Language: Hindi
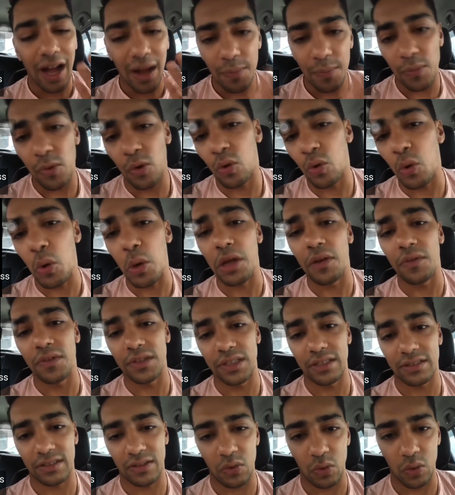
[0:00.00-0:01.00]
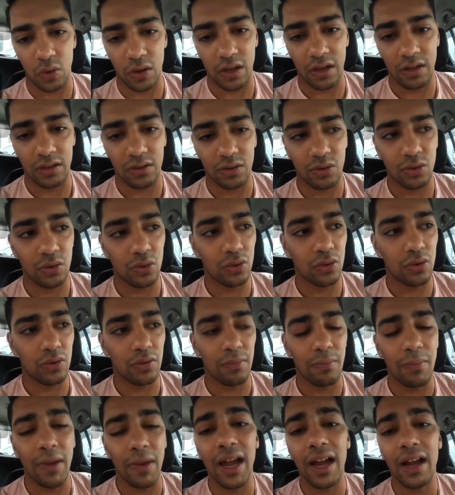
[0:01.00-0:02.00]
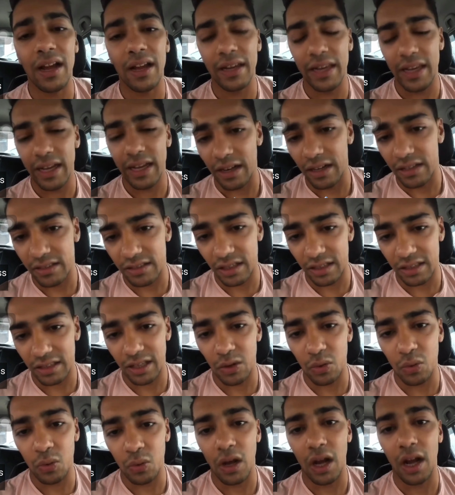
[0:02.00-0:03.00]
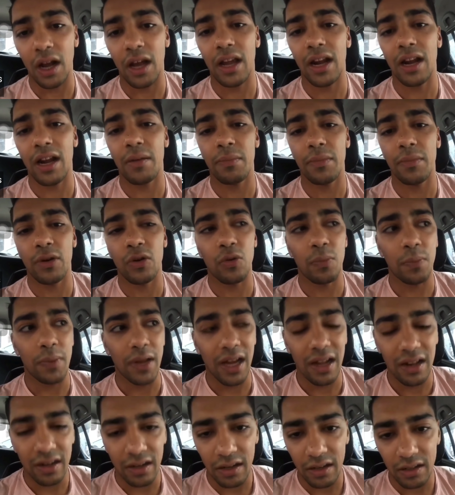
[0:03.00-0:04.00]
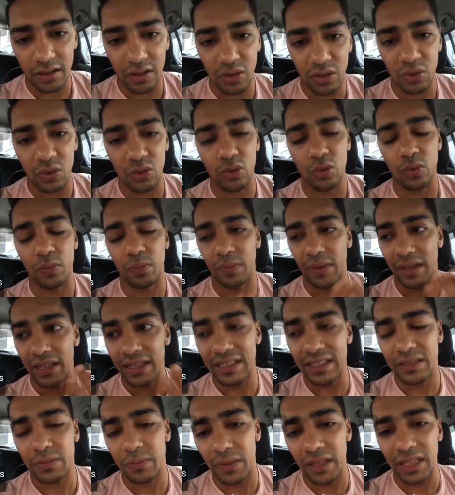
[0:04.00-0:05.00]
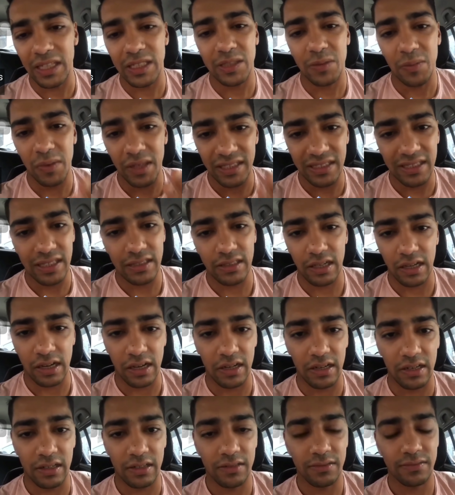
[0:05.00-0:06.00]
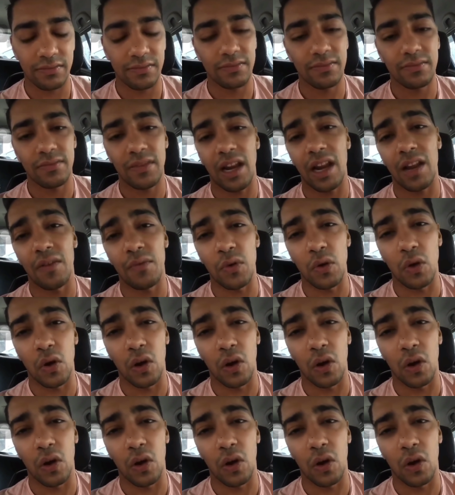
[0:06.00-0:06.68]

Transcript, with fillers: आप लोगों की वजह से होगा तो मैं अगर ये कर सकता हूँ अगर आप मेरे को प्यार करते हो तो प्लीज़ प्लीज़ प्लीज़ ऐसा करना लव